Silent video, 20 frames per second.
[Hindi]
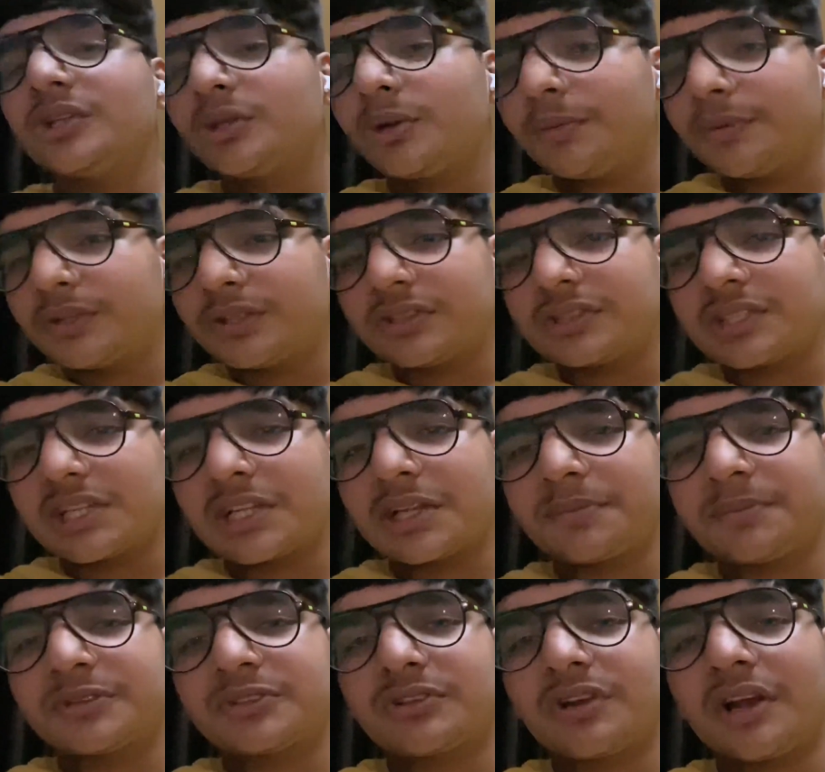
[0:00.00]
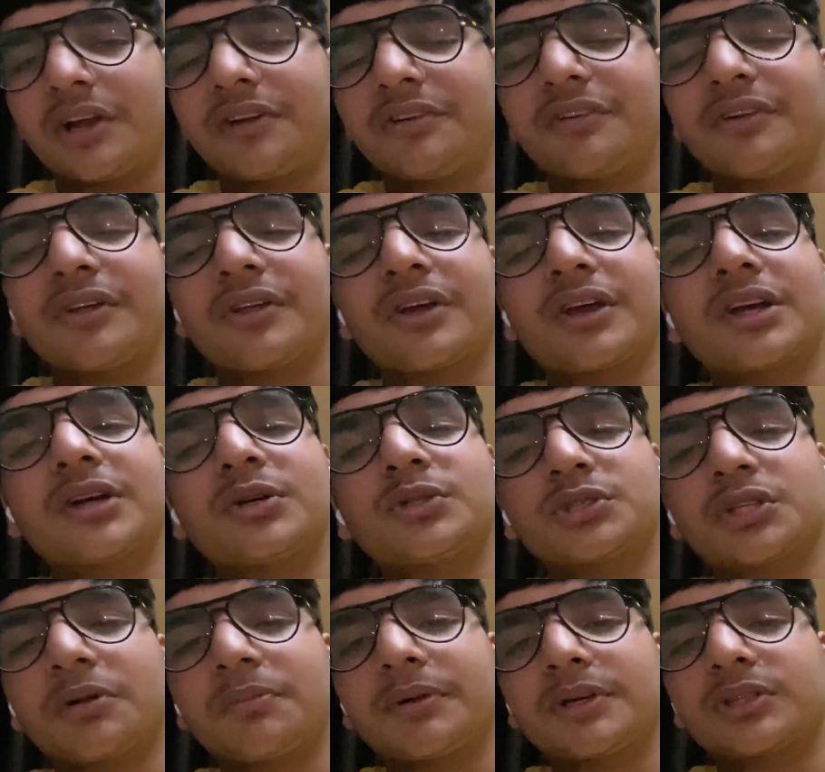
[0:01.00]
तो फिर तो चलते पिछले वीडियो के
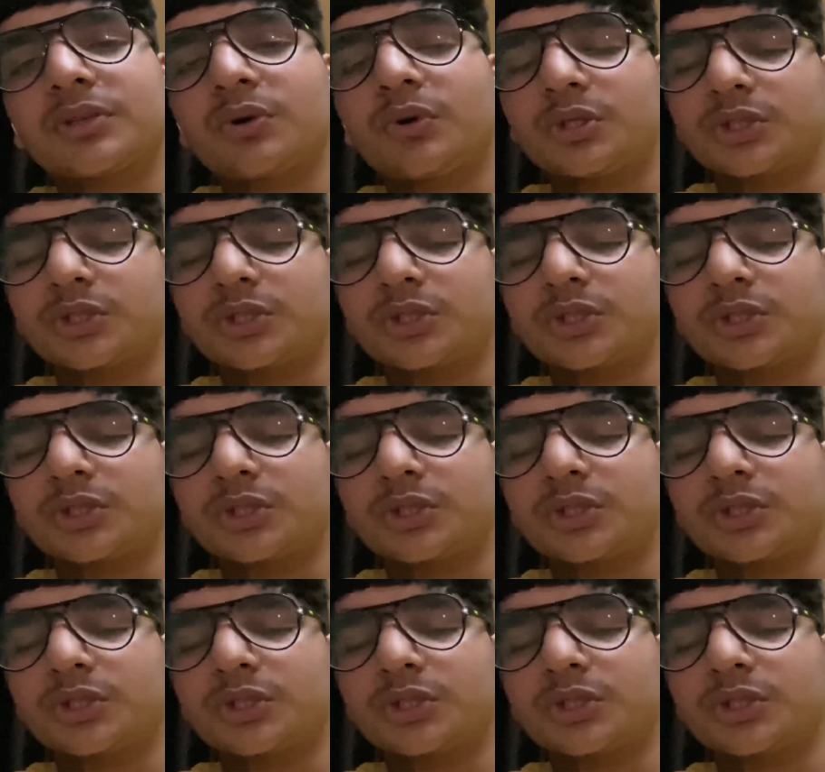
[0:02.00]
क्वेश्चन पर तो